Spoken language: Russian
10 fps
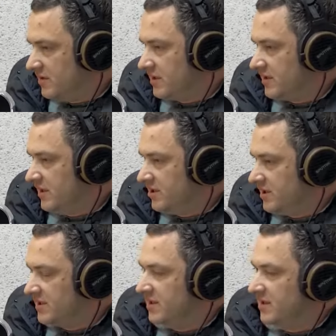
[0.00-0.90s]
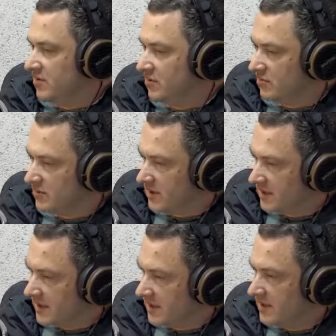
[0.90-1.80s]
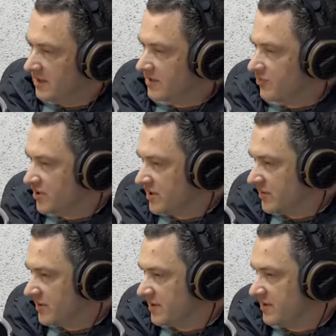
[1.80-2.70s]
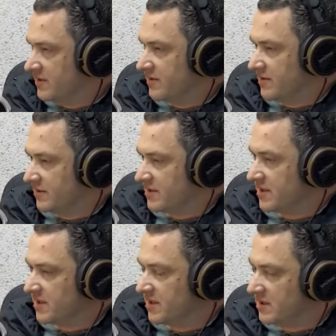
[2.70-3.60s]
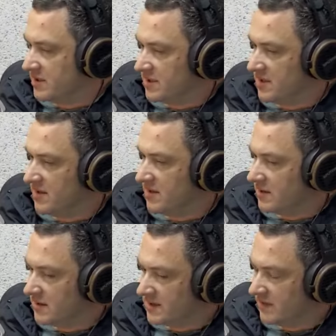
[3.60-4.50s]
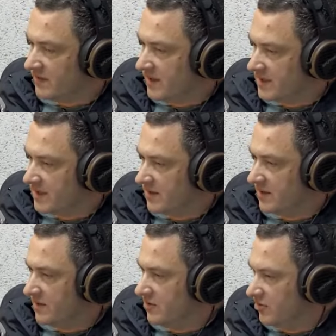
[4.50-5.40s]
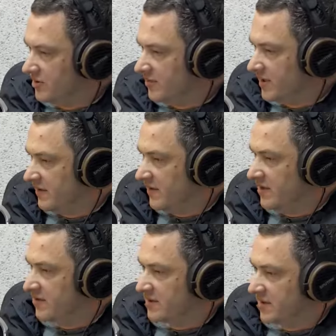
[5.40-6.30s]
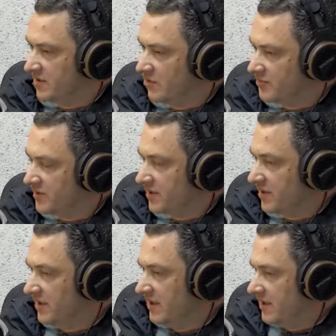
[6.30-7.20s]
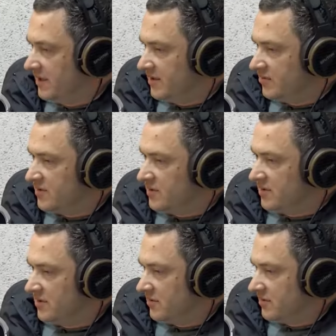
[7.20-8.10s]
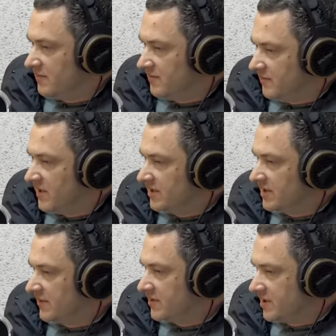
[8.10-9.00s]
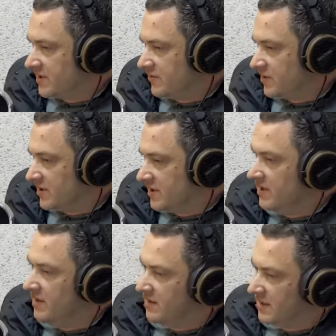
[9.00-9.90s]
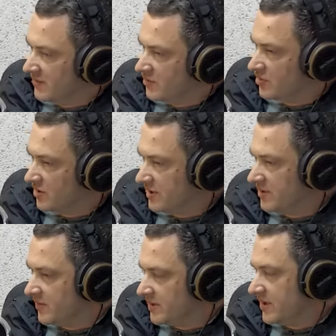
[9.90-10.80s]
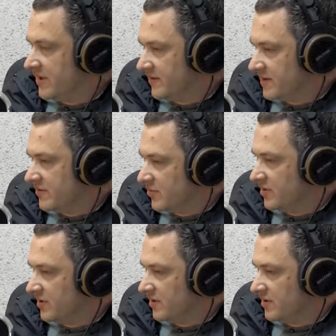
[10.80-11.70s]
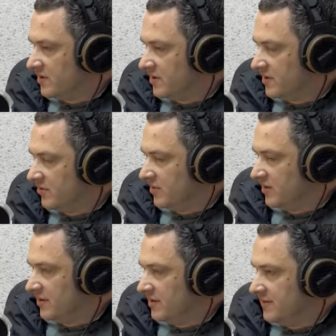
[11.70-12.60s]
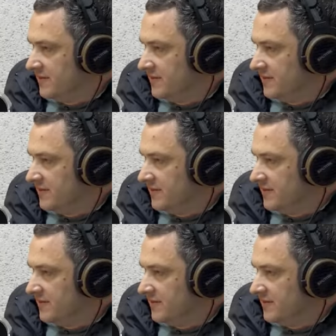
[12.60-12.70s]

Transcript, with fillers: этих личностях, о каналах, о способах э, Сейчас технически развивается, и дроны появляются, и коптеры. То есть э, методы совершенствуются, и нам тоже надо подстраиваться под эти технологии.